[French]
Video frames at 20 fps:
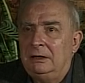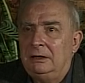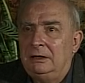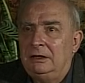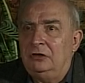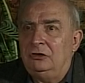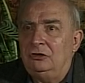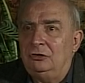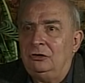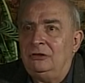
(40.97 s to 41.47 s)

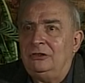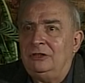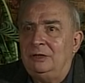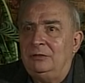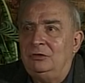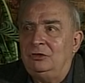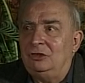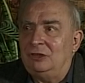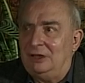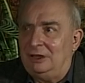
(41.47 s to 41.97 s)
une chose
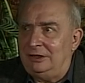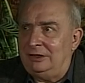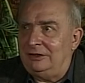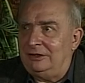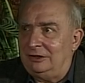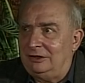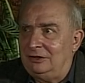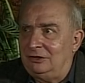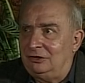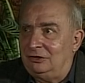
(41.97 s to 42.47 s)
qui me gêne,
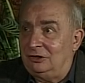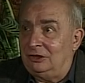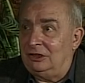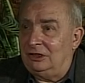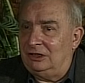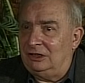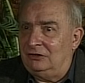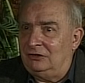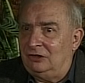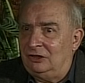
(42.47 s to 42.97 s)
c'est que j'ai
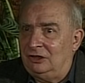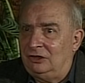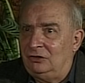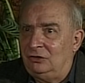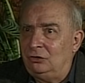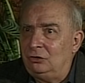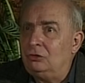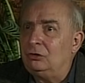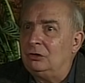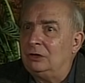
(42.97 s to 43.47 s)

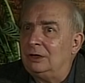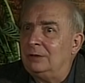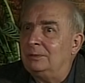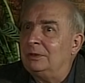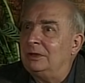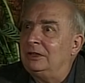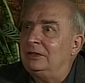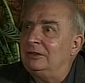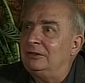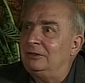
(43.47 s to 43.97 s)
toujours
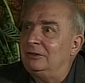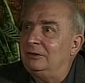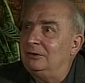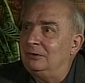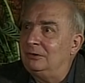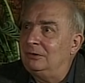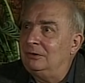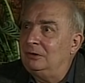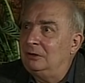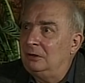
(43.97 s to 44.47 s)

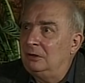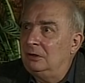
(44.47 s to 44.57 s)
l'impression